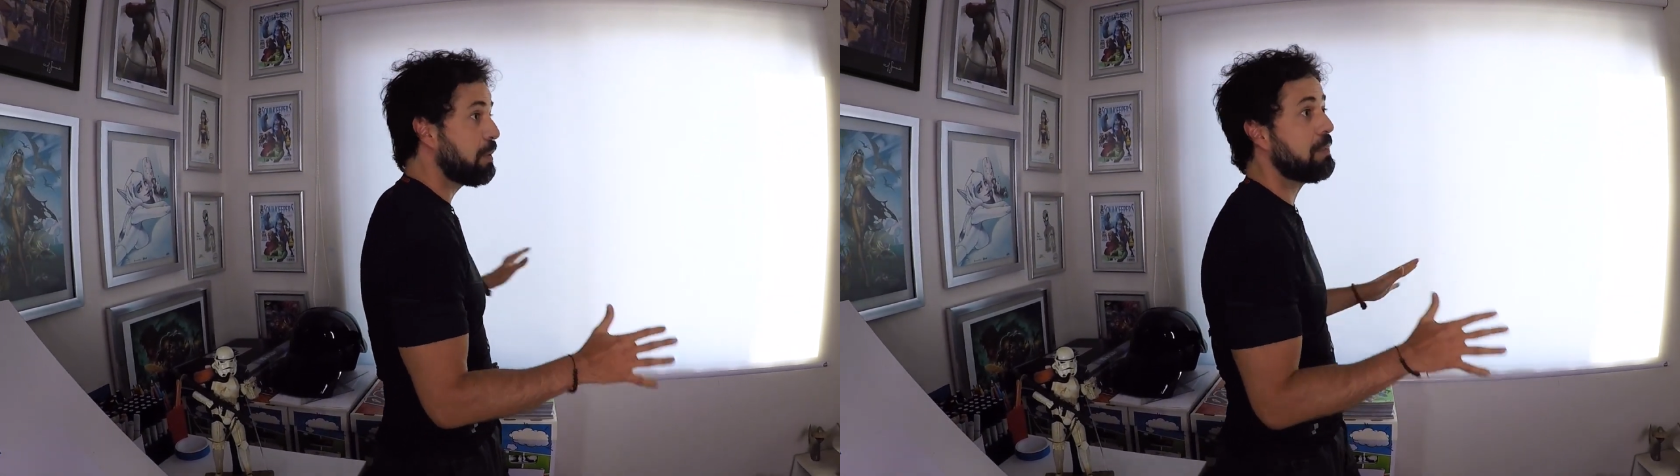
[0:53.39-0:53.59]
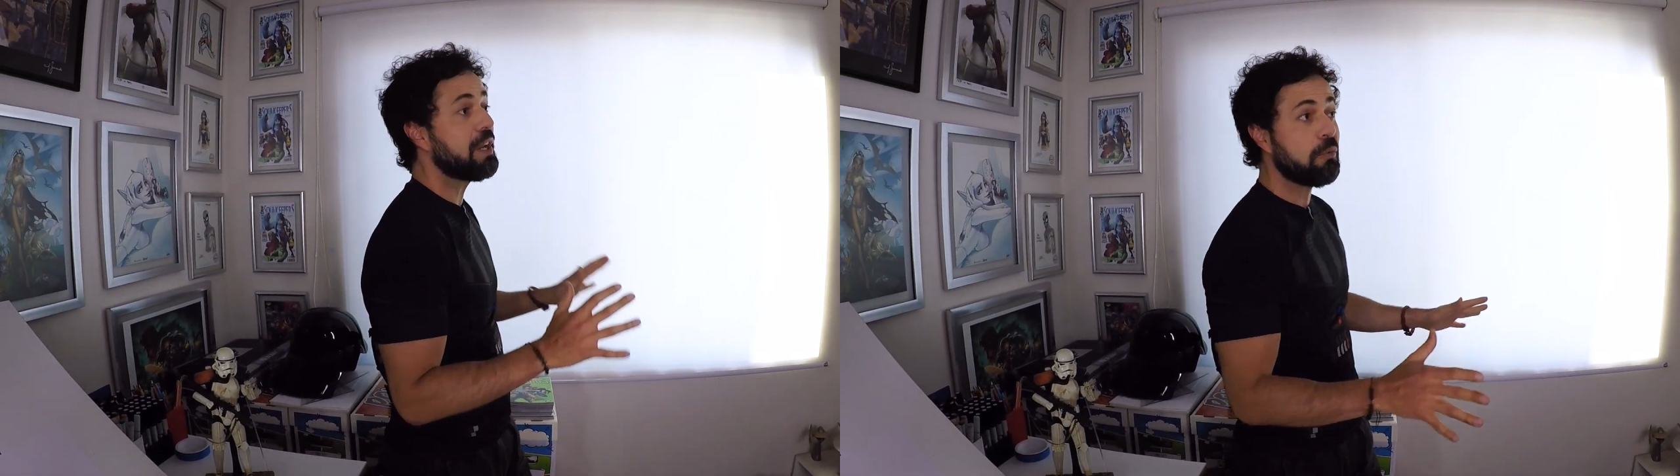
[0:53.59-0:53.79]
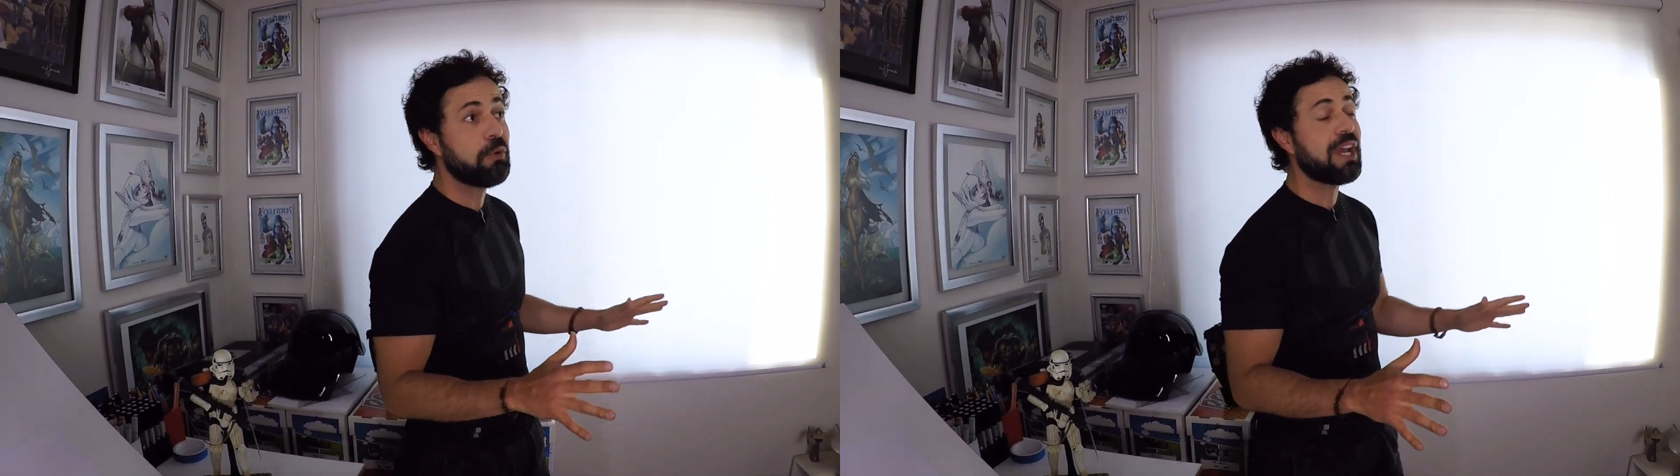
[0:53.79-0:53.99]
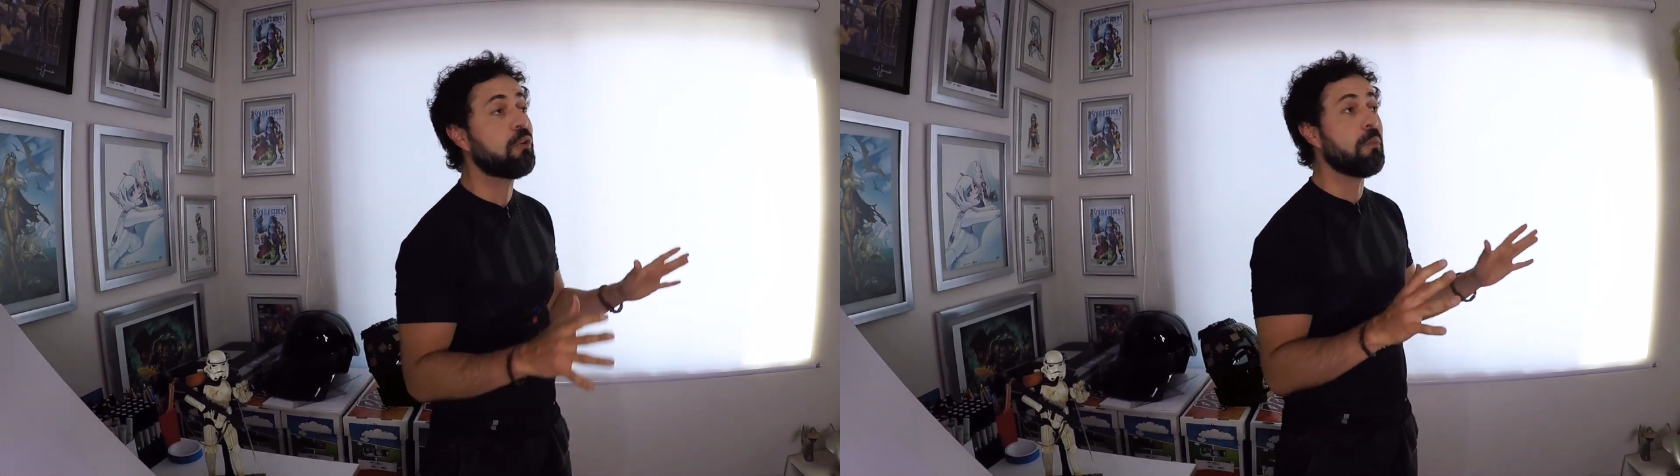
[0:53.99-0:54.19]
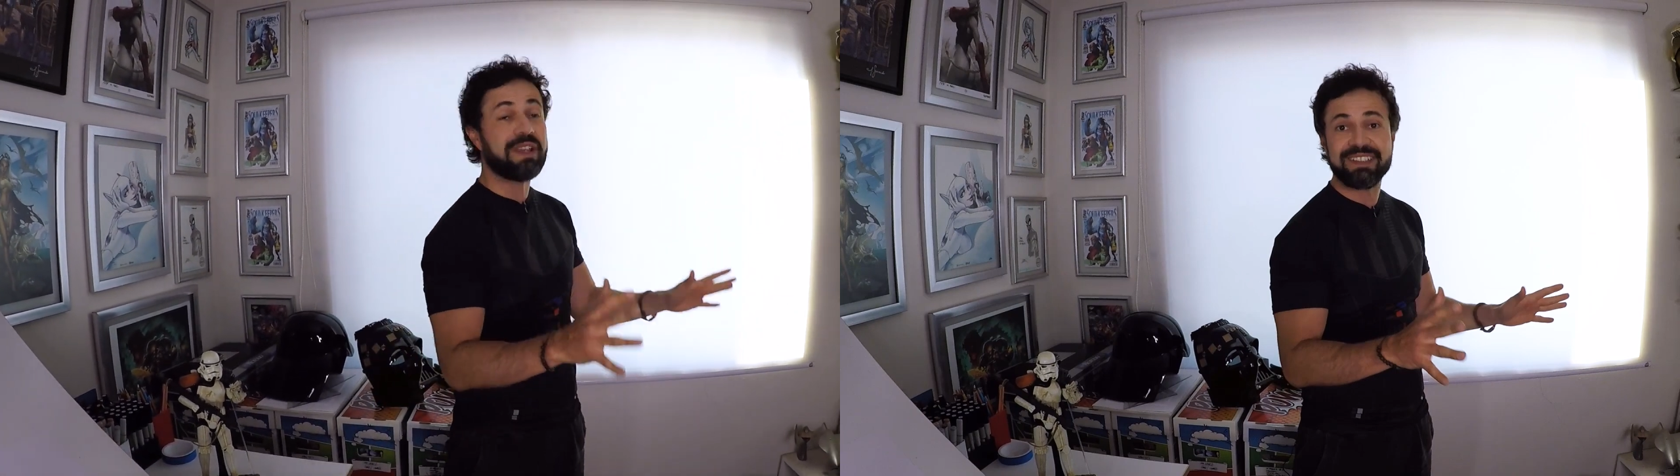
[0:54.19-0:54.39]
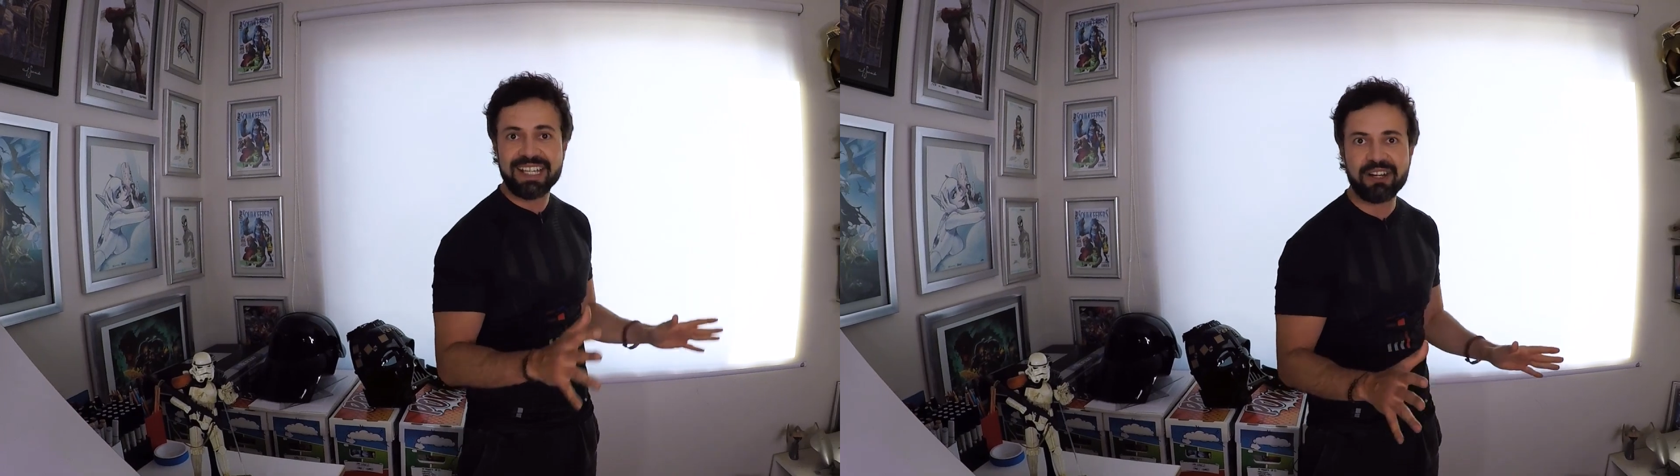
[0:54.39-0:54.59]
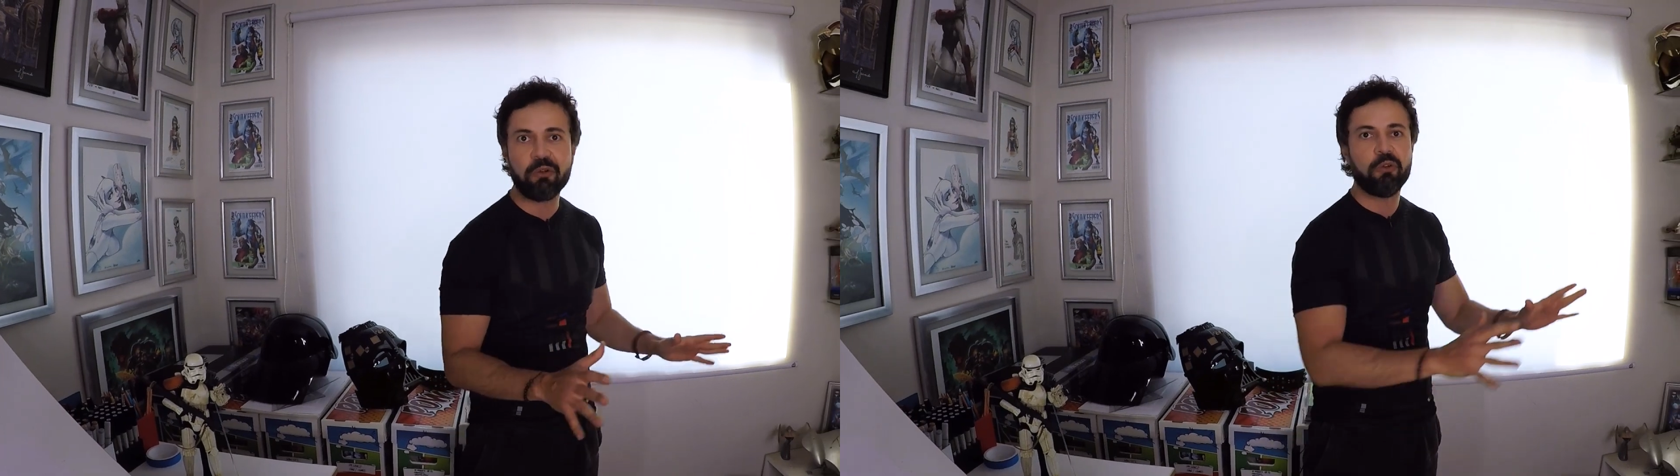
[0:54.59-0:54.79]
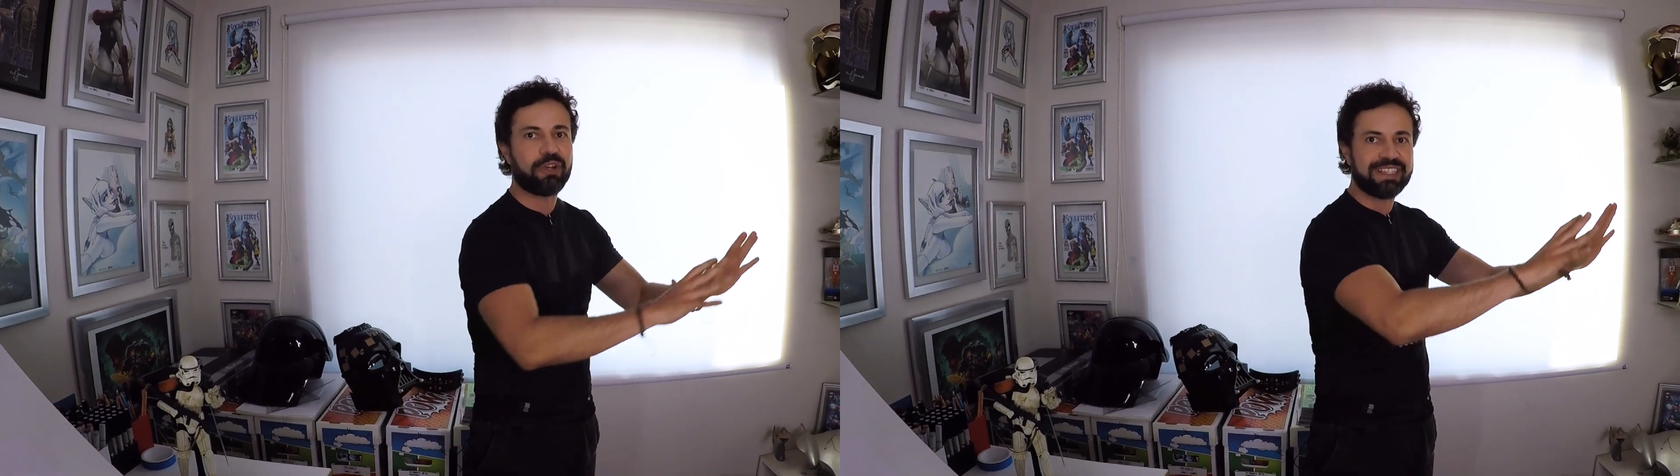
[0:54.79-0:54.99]
primero voy a comenzar
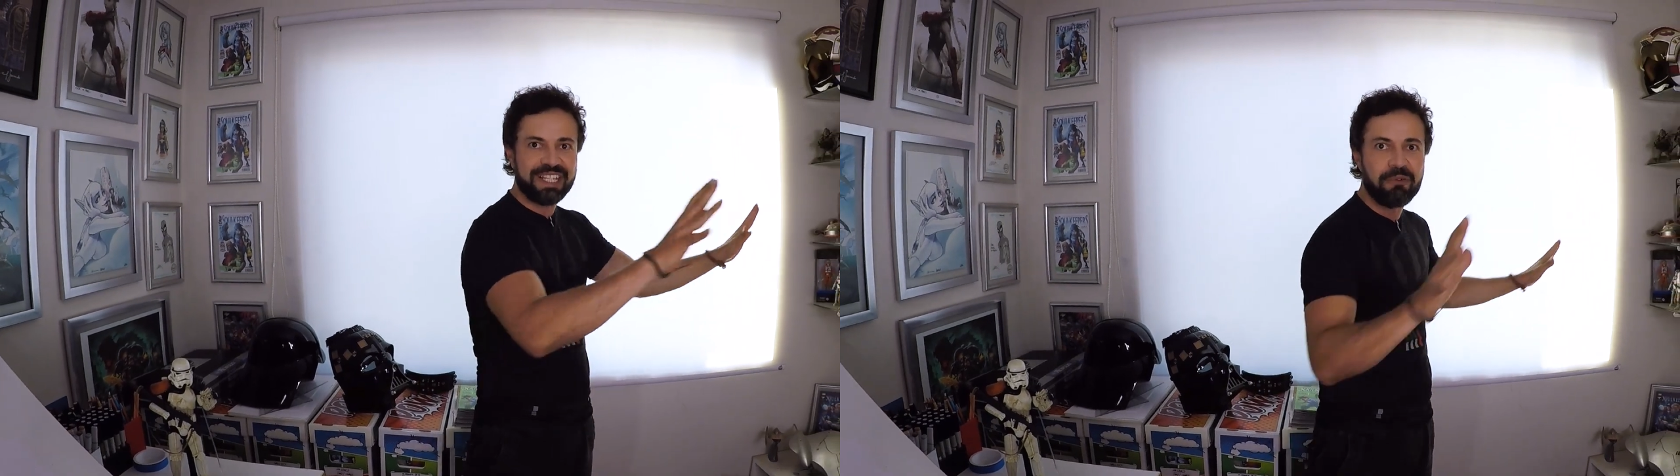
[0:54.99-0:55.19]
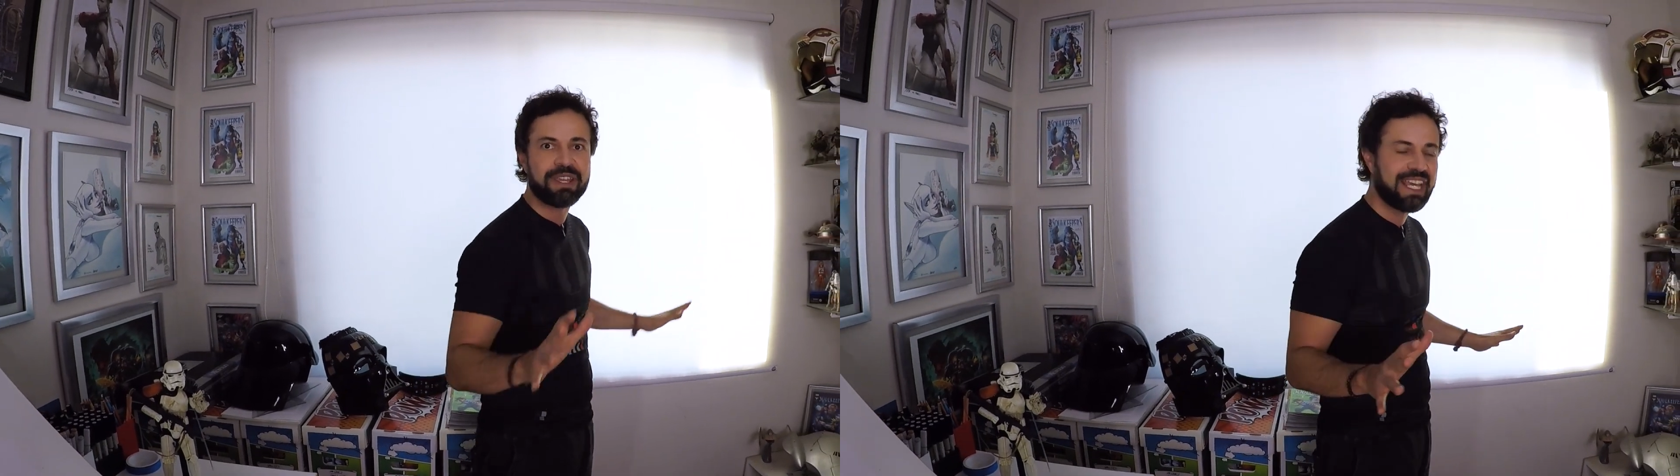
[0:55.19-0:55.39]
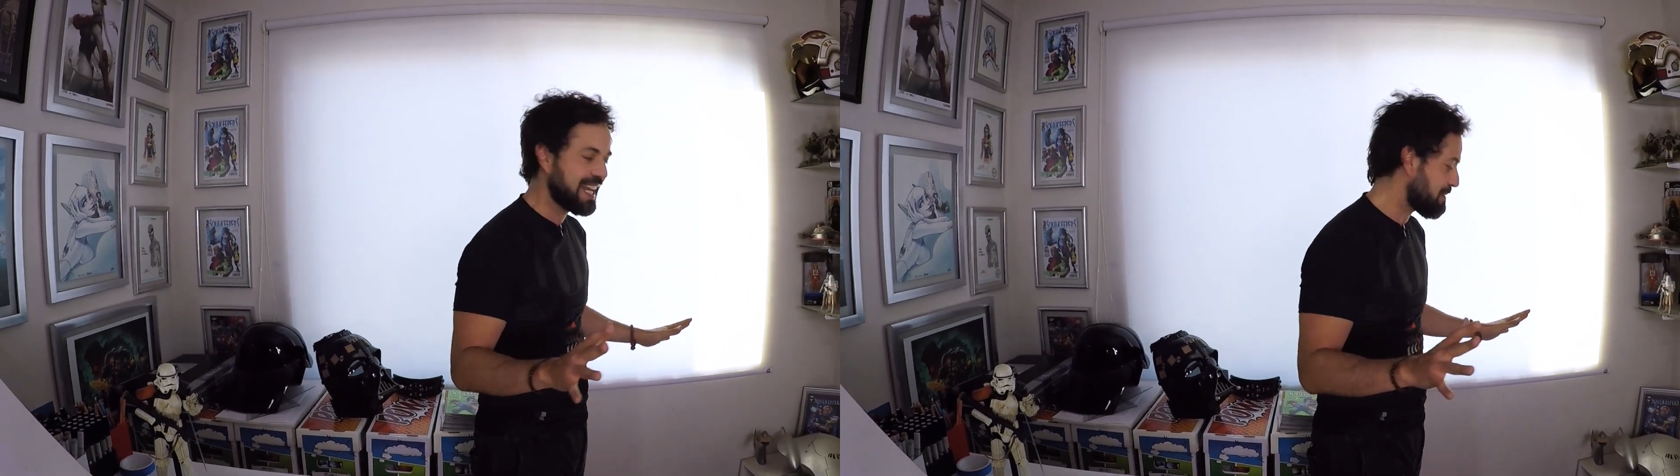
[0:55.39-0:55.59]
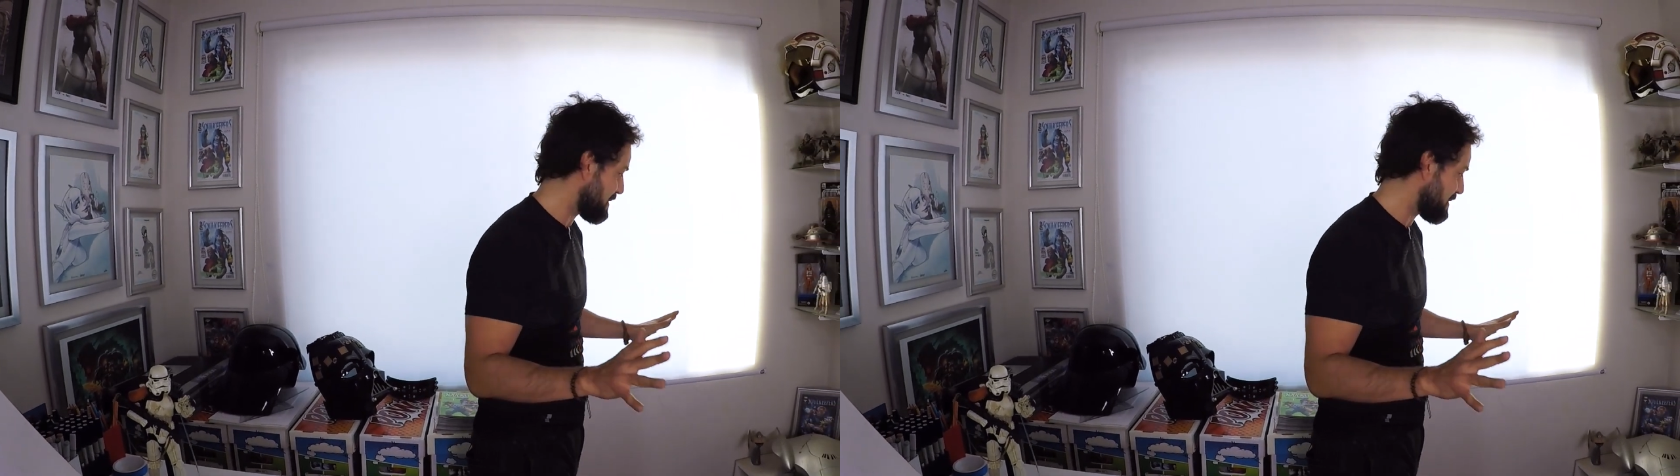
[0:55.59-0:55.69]
con lo que tengo aquí a la